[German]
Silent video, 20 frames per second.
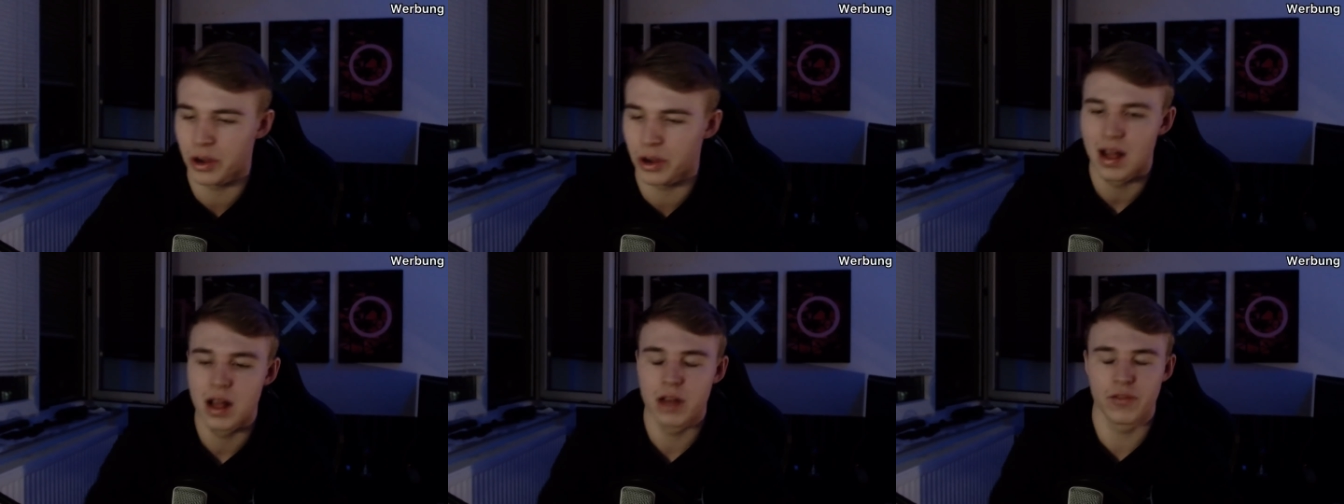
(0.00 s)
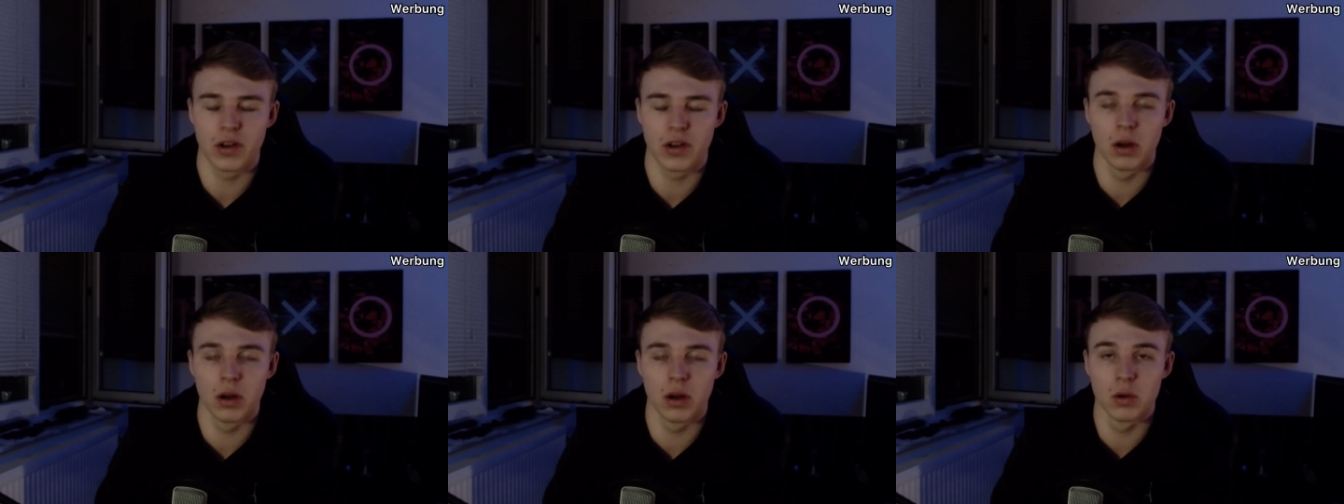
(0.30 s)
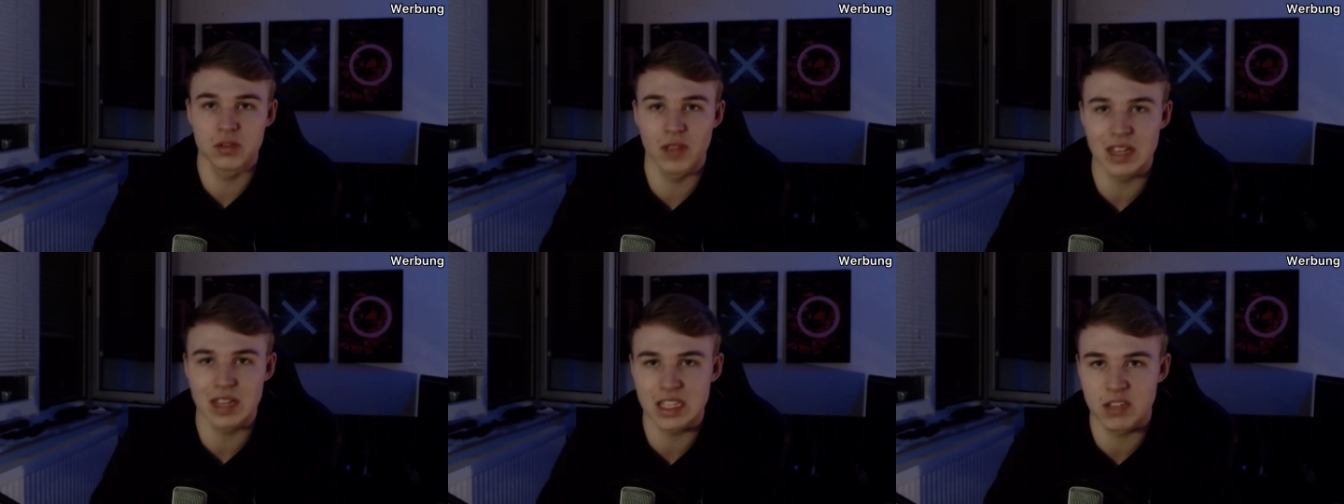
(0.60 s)
verlosen
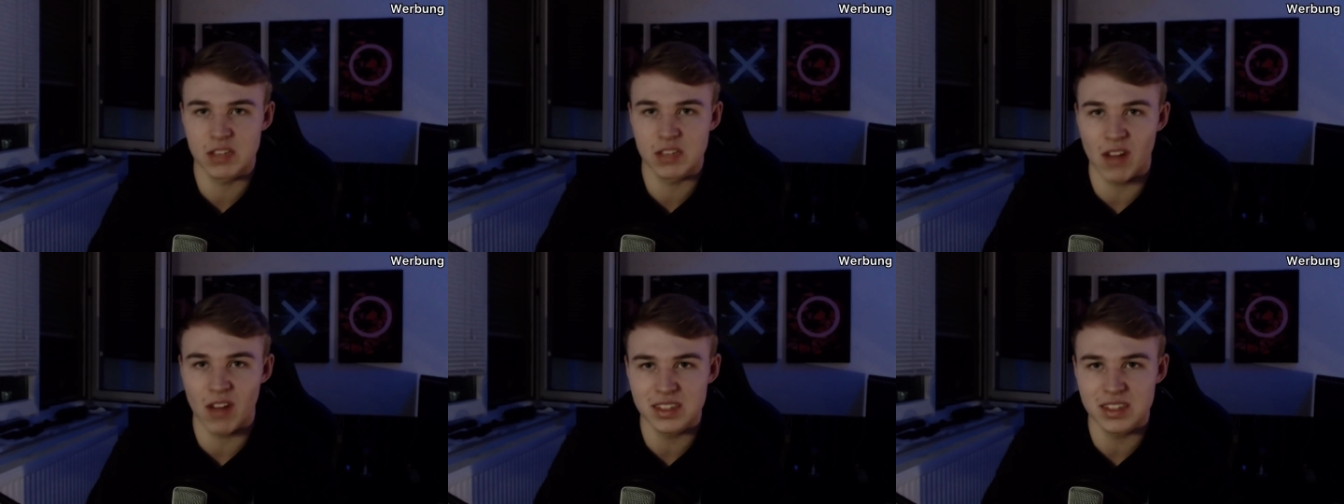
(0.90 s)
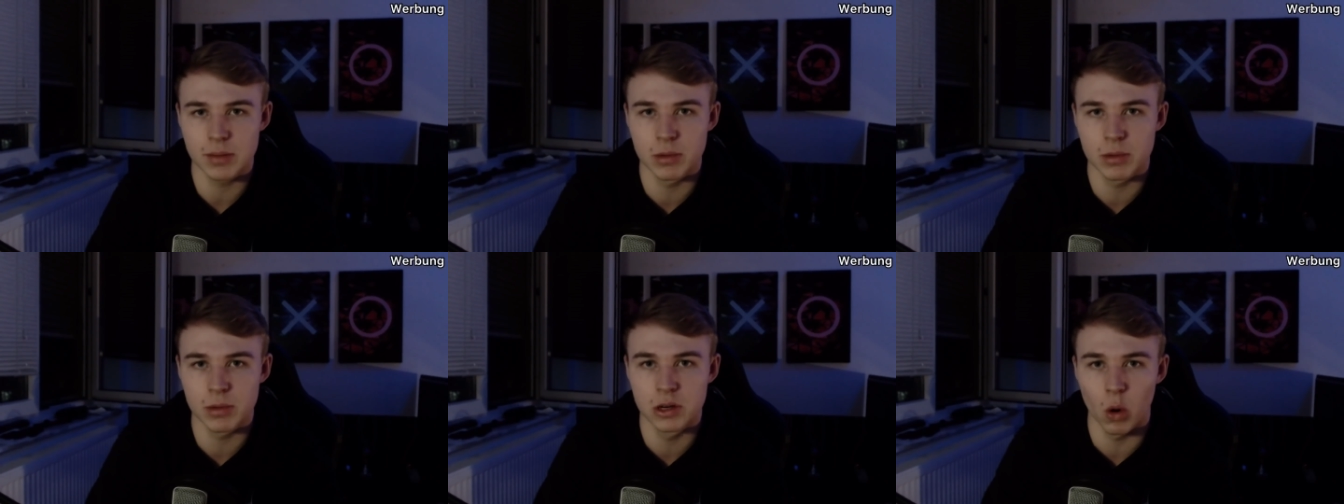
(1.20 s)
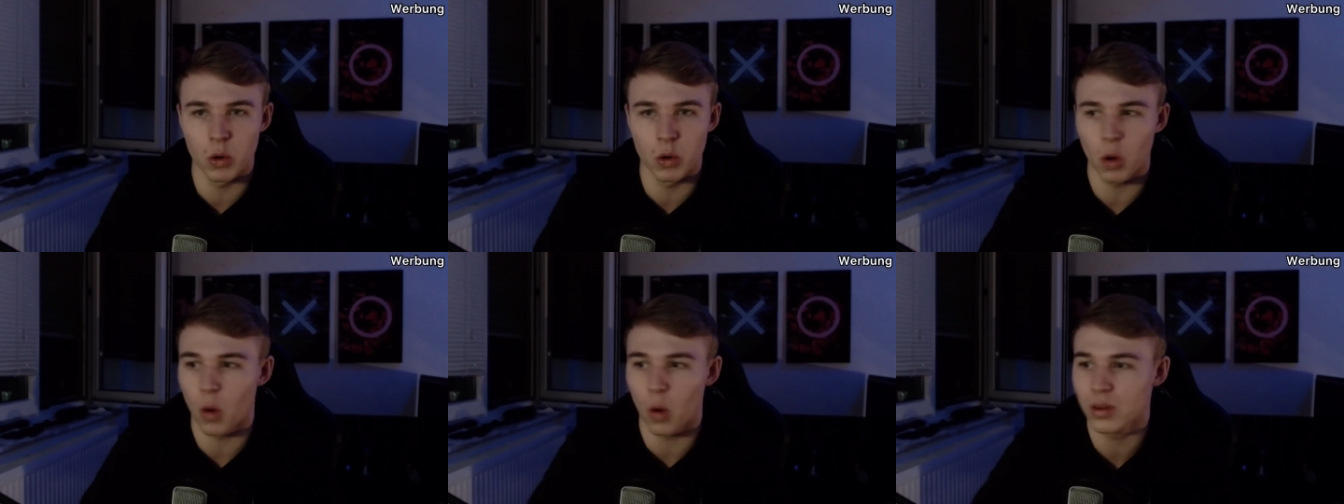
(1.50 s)
wir 20 Millionen
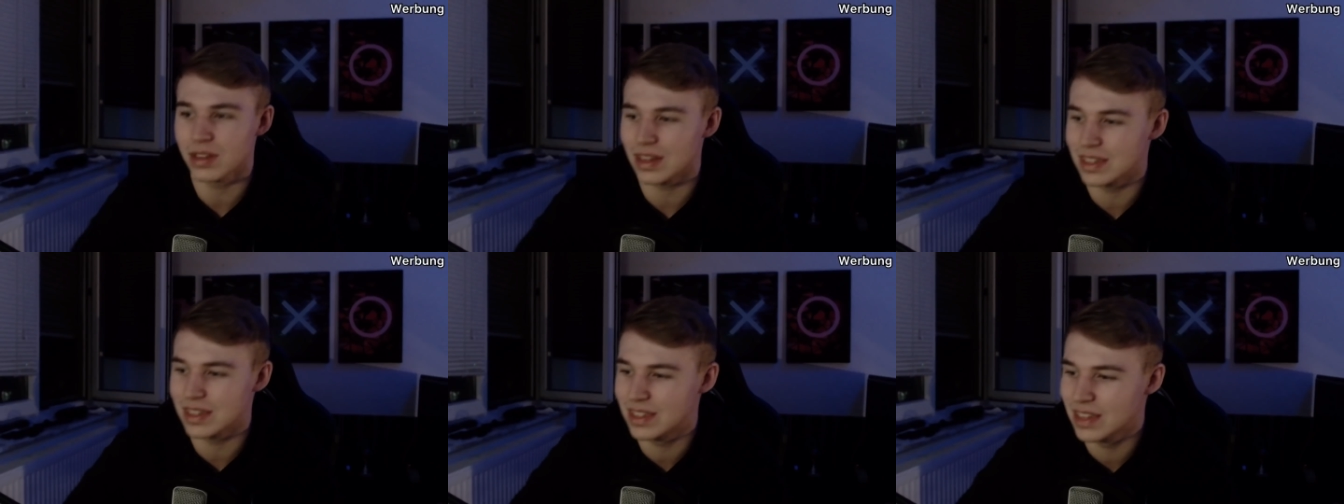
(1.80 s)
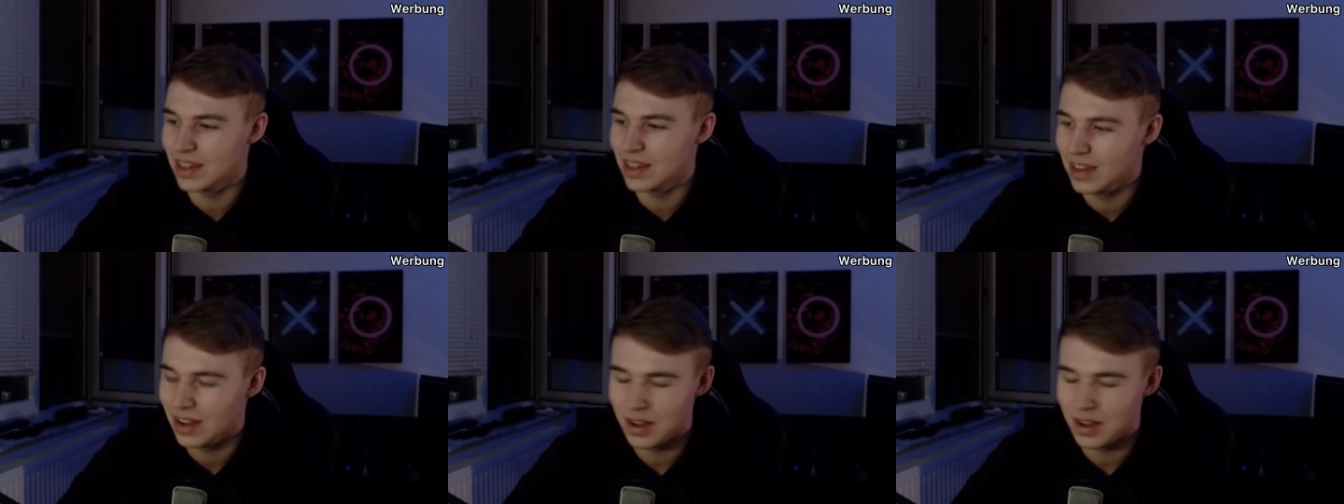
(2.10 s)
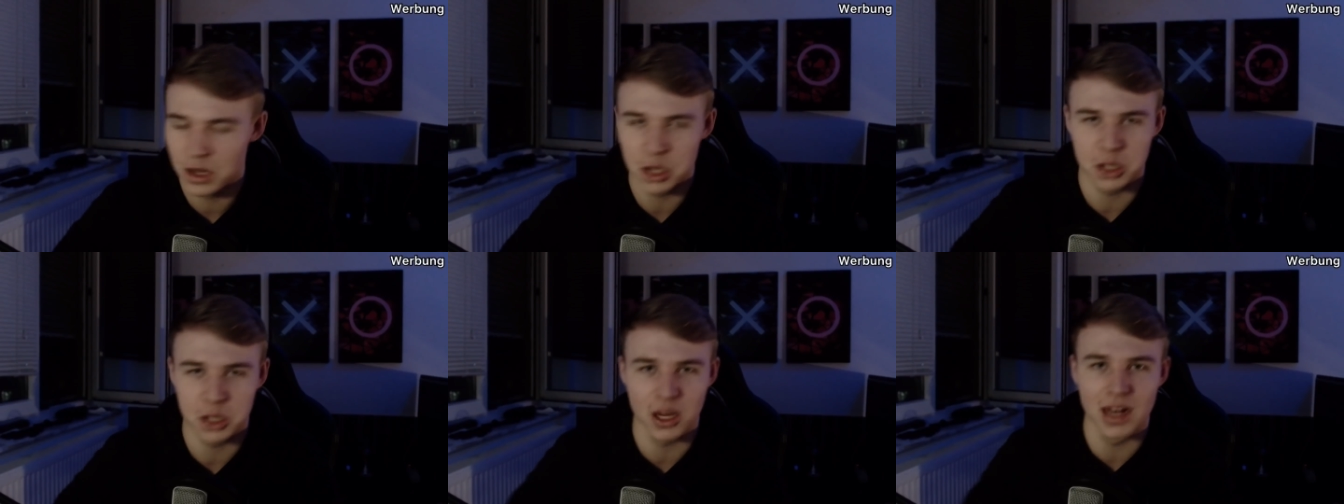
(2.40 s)
und sie
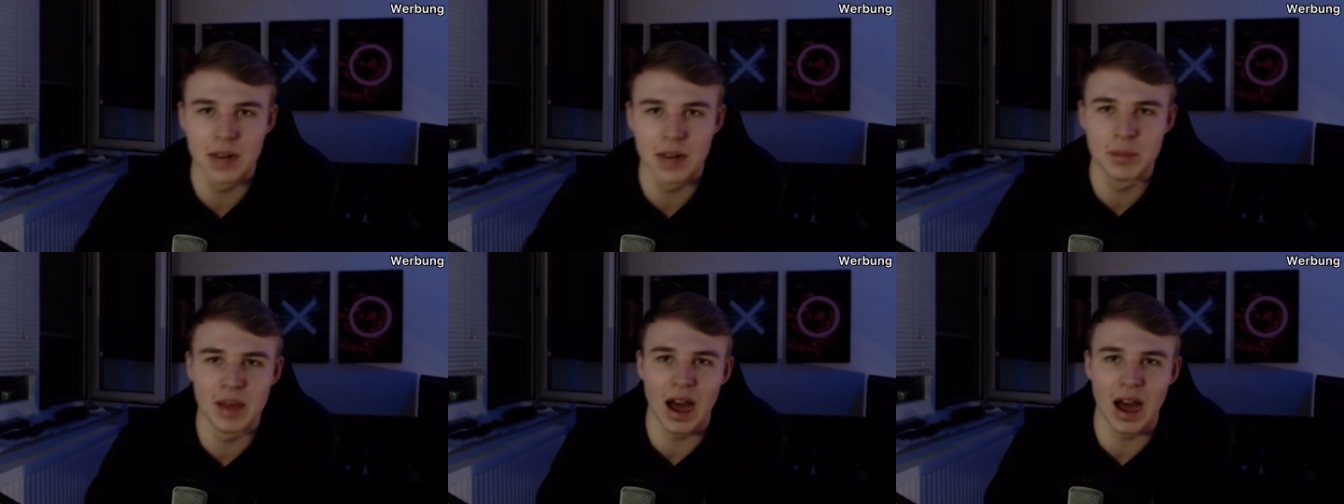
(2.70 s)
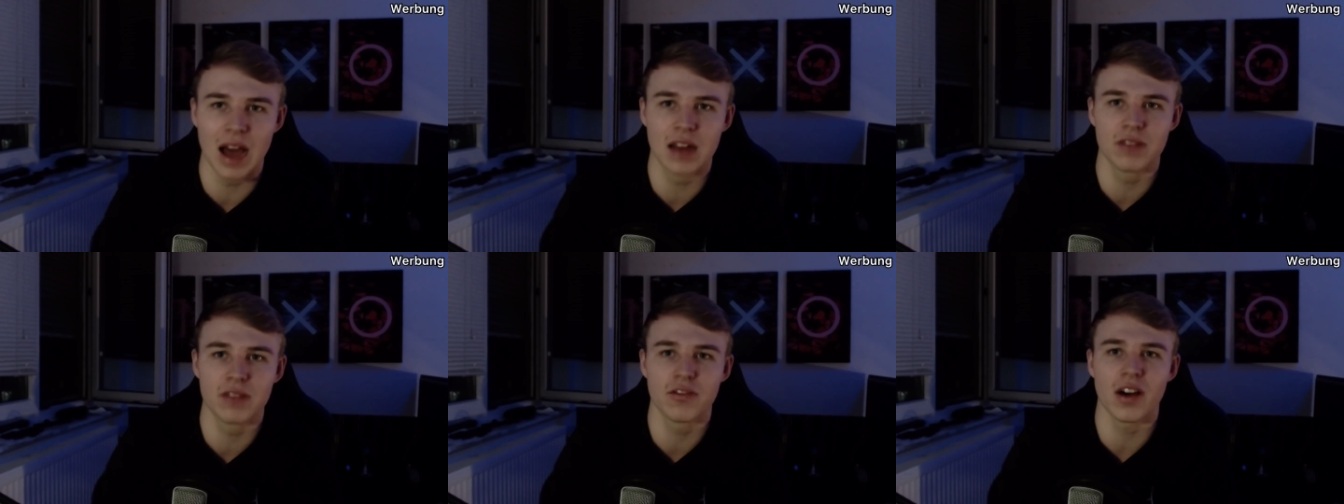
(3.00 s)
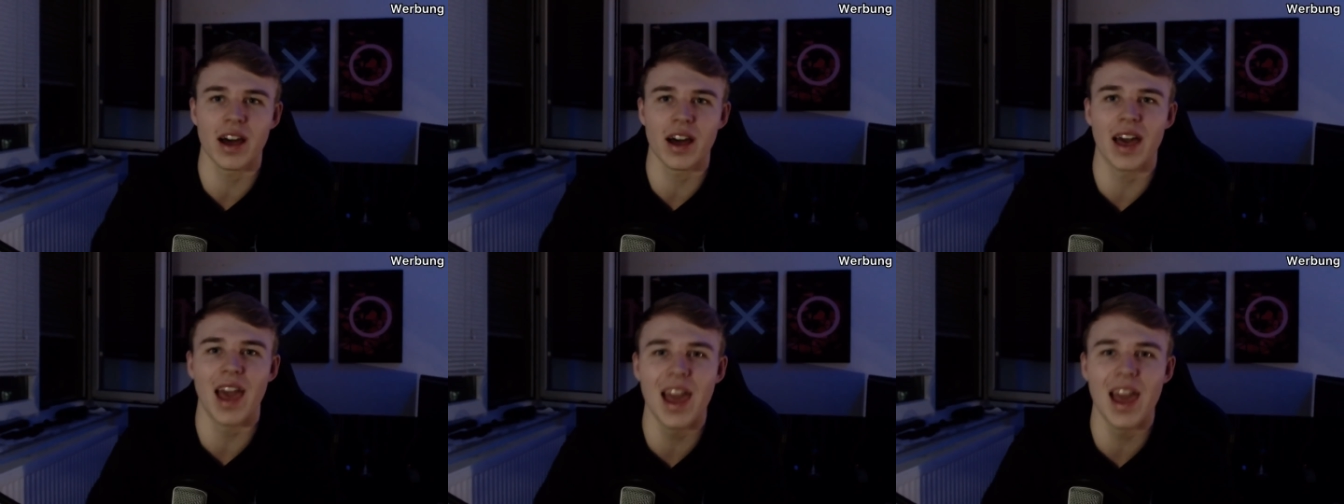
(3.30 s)
stellen mir einfach
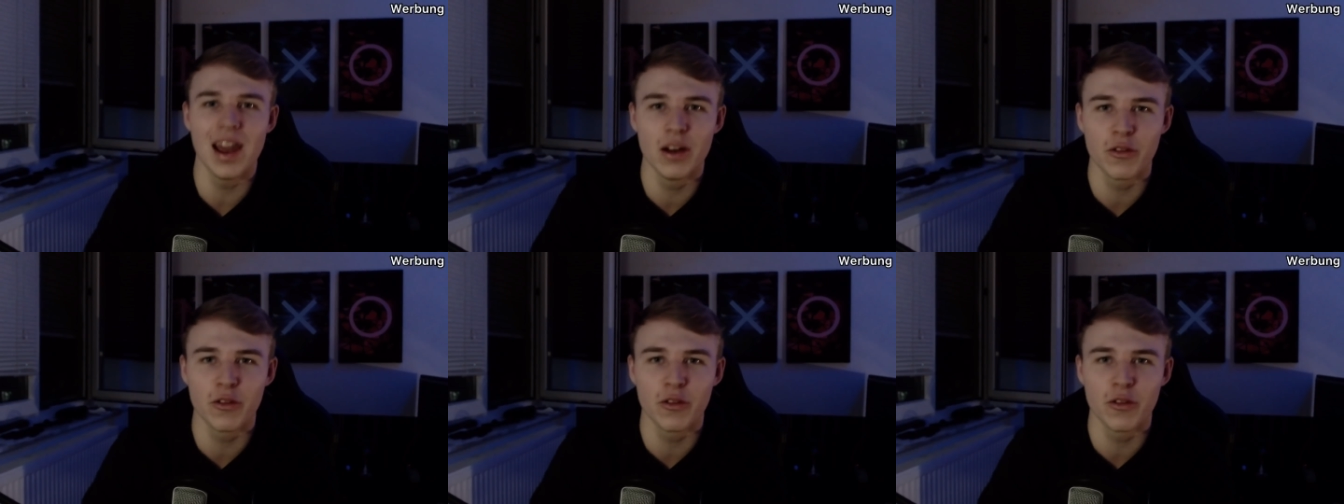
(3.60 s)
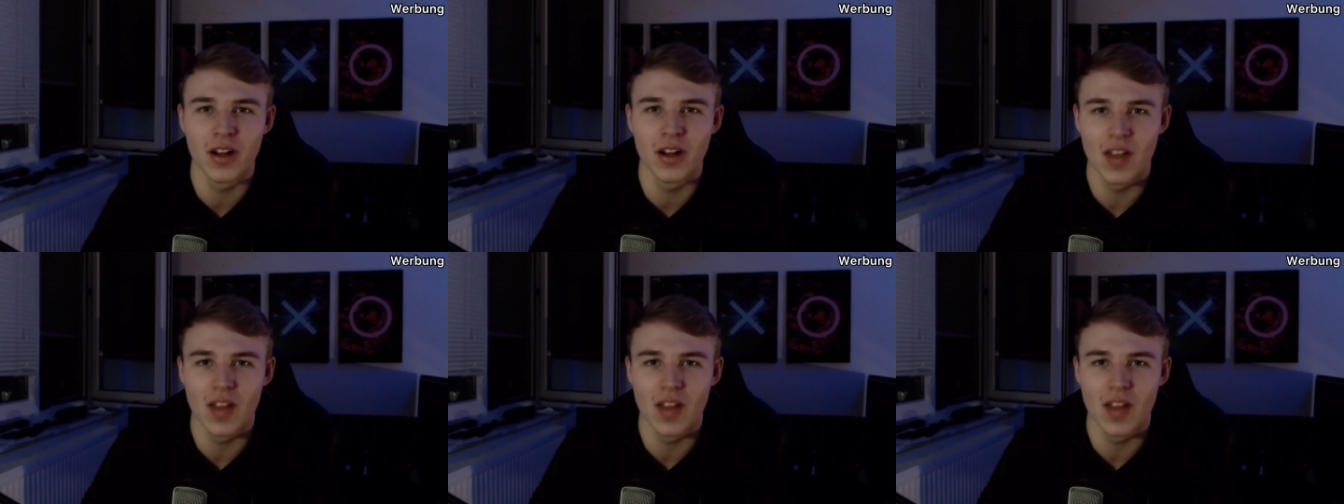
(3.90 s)
11